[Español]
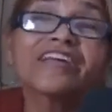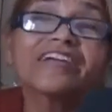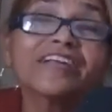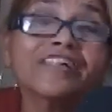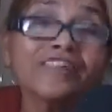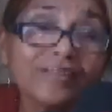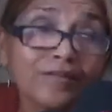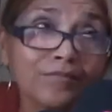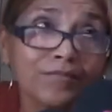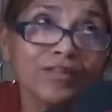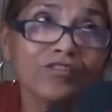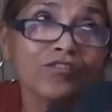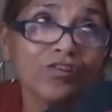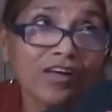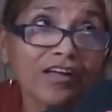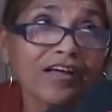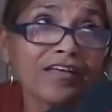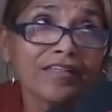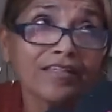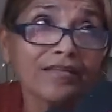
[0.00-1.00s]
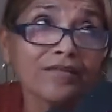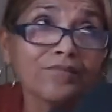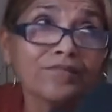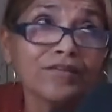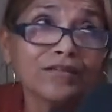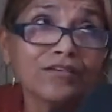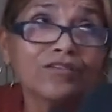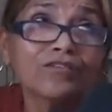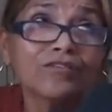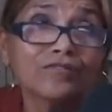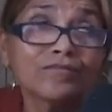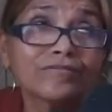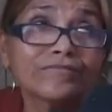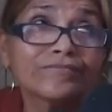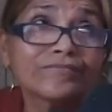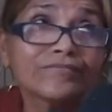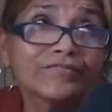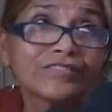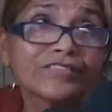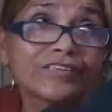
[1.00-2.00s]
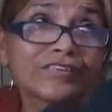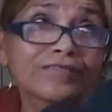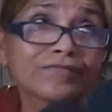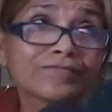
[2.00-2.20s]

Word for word: rendimiento académico. el